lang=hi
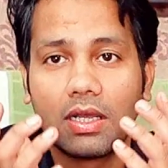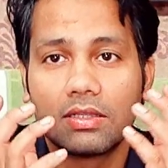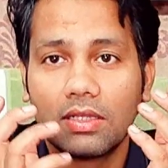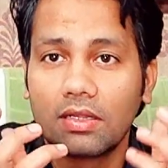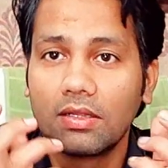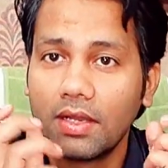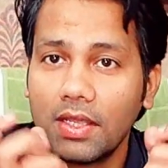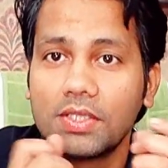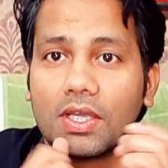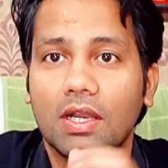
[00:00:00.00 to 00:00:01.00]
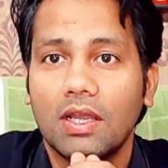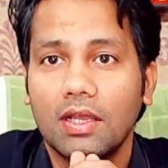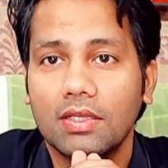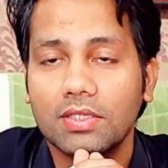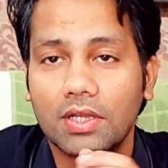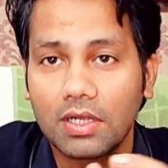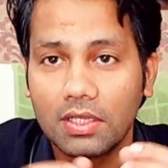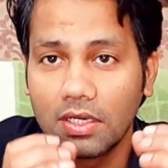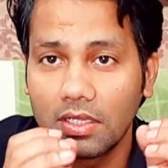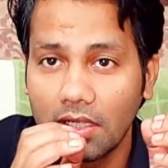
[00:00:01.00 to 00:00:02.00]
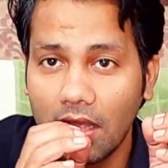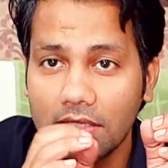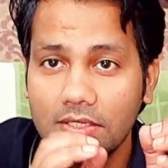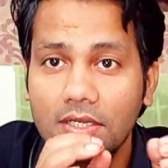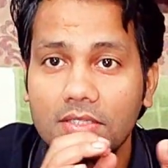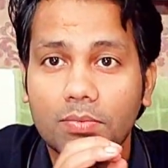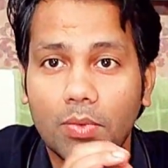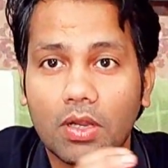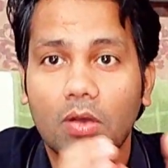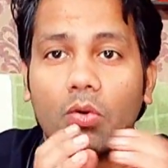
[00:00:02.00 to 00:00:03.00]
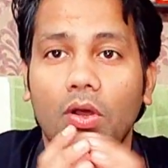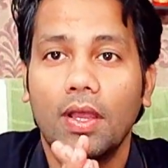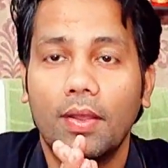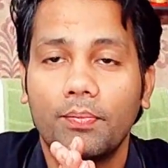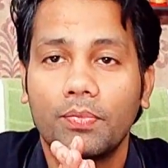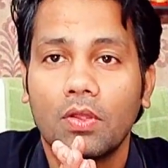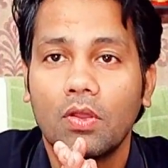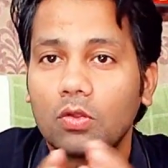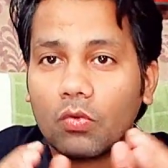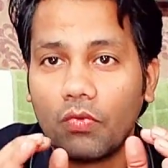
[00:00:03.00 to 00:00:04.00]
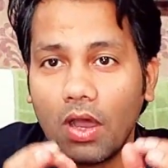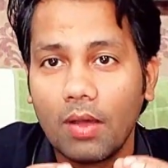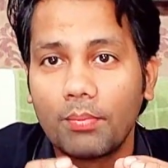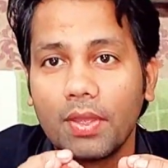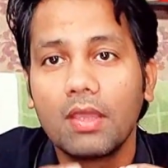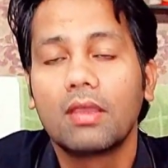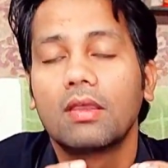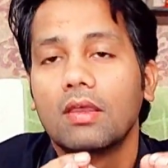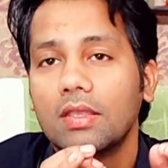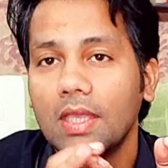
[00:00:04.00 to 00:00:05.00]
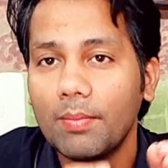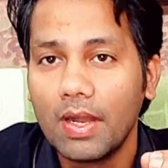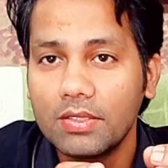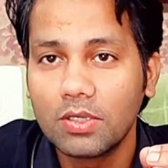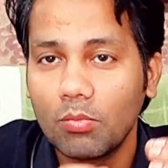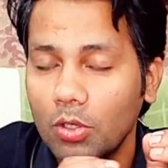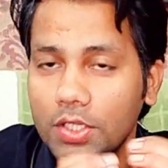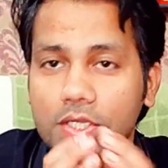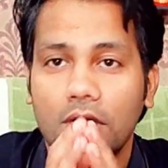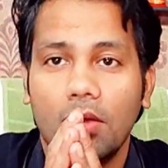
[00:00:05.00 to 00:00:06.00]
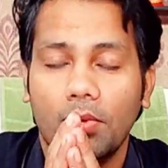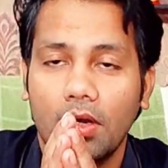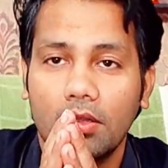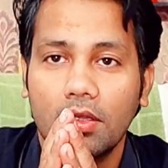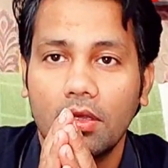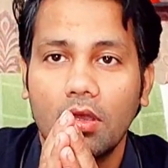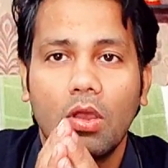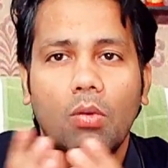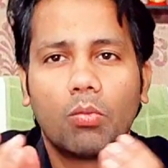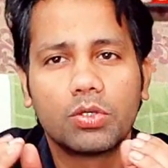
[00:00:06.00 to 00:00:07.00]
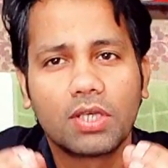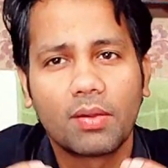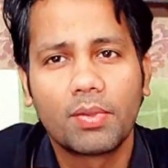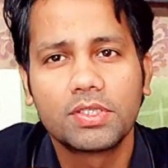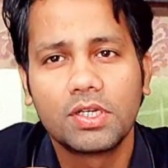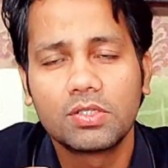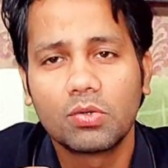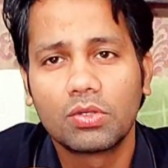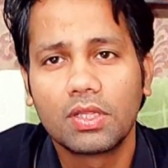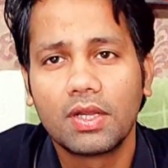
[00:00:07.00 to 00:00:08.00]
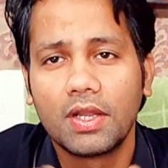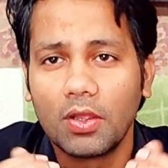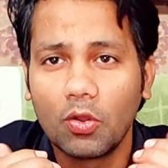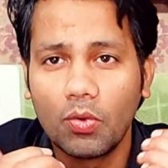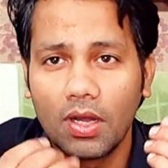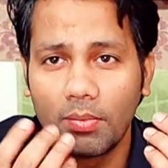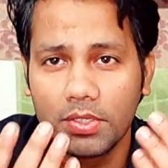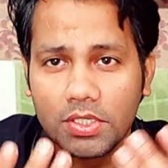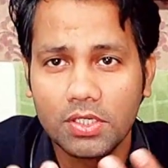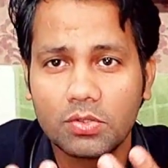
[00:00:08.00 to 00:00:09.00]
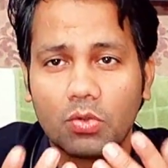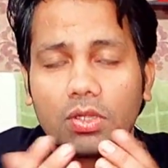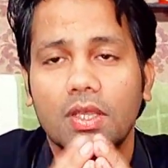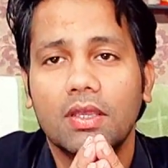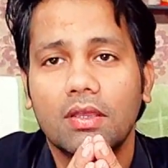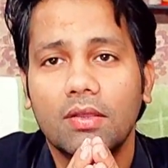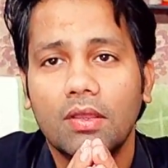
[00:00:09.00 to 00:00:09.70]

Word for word: का दर्द नहीं जा रहा है सर का दर्द एज इट इज़ बना हुआ है तो वहाँ पे ये मेडिसिन बहुत अच्छा काम करती है बहुत सारे पेशेंट्स होते हैं डेंगू वाले पेशेंट्स होते हैं